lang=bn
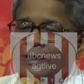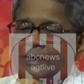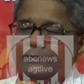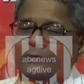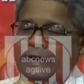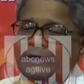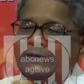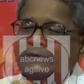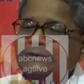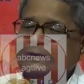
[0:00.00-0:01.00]
এখন দেখা
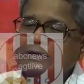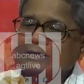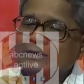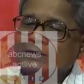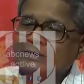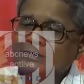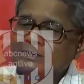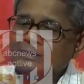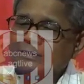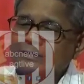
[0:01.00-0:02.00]
যাচ্ছে
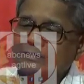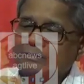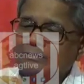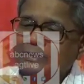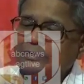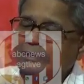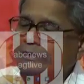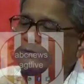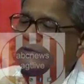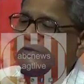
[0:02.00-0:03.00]

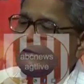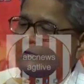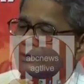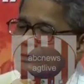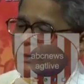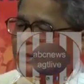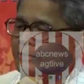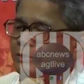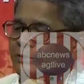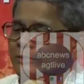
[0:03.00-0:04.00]
পেছনের দরজা দিয়ে
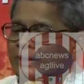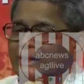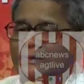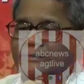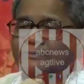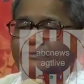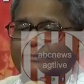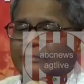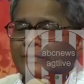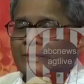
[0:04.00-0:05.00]
ঢোকানোর জন্যে
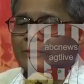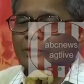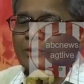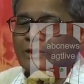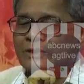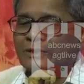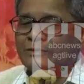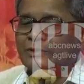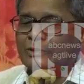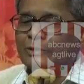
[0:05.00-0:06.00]
দশ হাজার
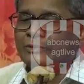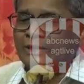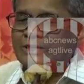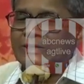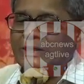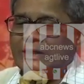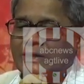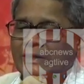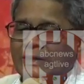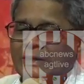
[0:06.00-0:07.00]
তিনশো তেইশকে
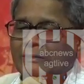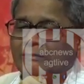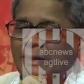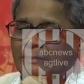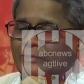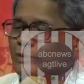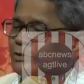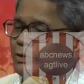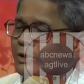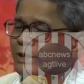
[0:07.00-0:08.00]

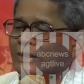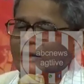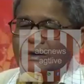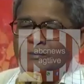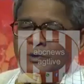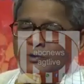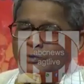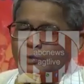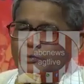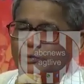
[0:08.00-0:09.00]
বামফ্রন্ট সরকার এই
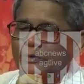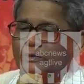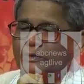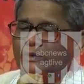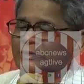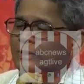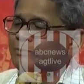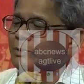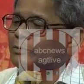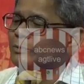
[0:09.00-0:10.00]
পদগুলো তৈরি করেছে এই
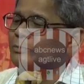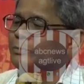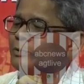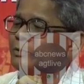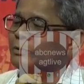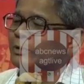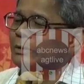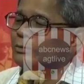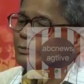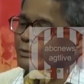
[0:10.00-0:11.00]
পদগুলো পূরণ
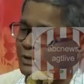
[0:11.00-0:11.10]
করার উদ্যোগ